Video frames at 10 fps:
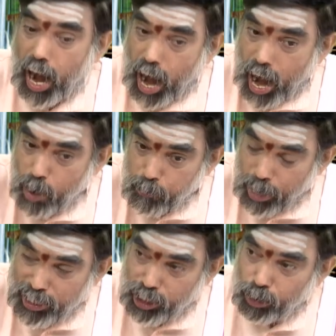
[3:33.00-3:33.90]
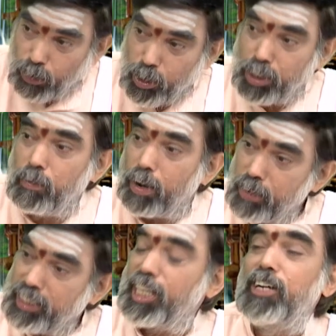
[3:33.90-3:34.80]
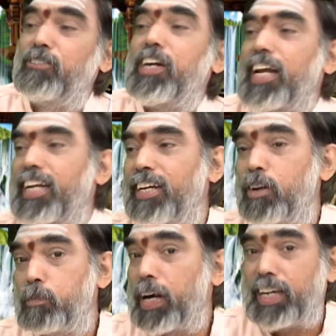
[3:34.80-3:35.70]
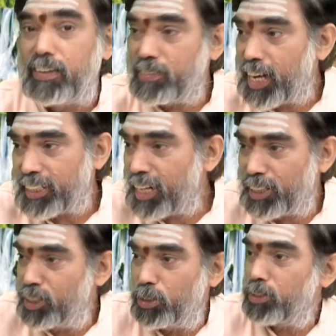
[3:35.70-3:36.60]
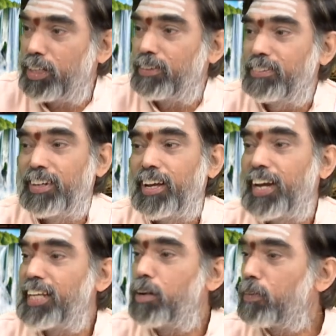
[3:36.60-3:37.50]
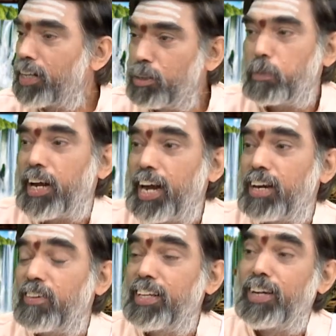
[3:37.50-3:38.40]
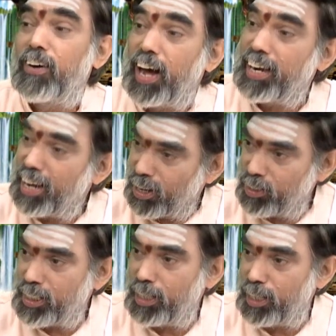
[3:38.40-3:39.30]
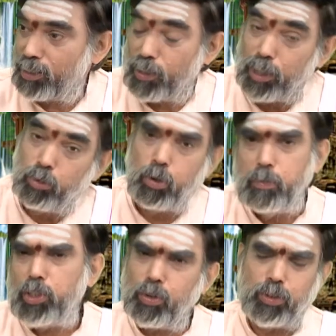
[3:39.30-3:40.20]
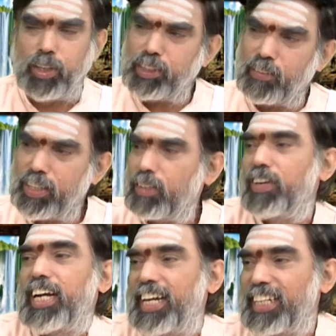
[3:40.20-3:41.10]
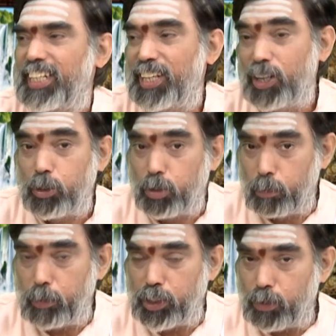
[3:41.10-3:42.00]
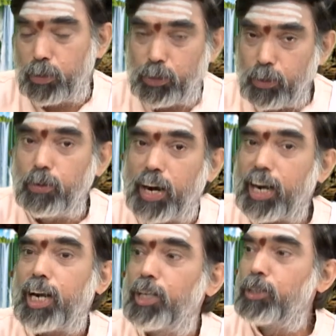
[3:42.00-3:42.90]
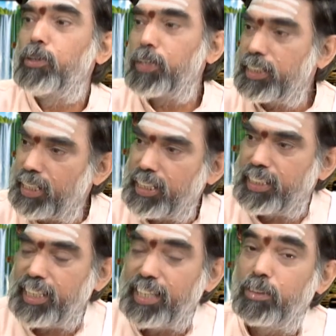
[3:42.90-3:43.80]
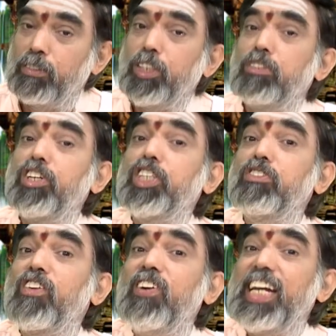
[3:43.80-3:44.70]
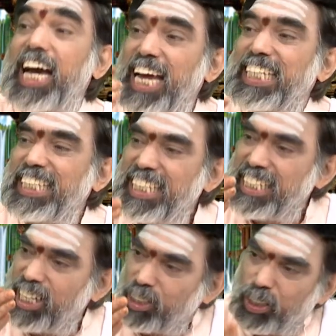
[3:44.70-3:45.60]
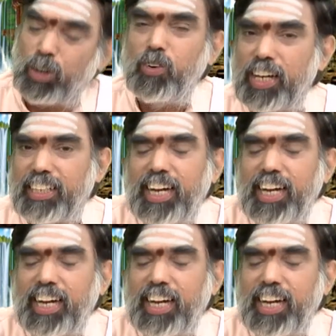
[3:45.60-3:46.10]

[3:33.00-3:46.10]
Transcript: ఆ పంచక్రోషముల మధ్యనే ఉండాలి పక్కన వ్యాసకాశి చూద్దాం లేదా పక్కకు ప్రయాగ వెళదాం అన్న ఆలోచన లేకుండా తొమ్మిది రోజుల తర్వాత వెళ్ళండి తొమ్మిది రోజులు అక్కడ నిదుర చేసి విశ్వేశ్వరుణ్ణి అర్చించిన తరువాత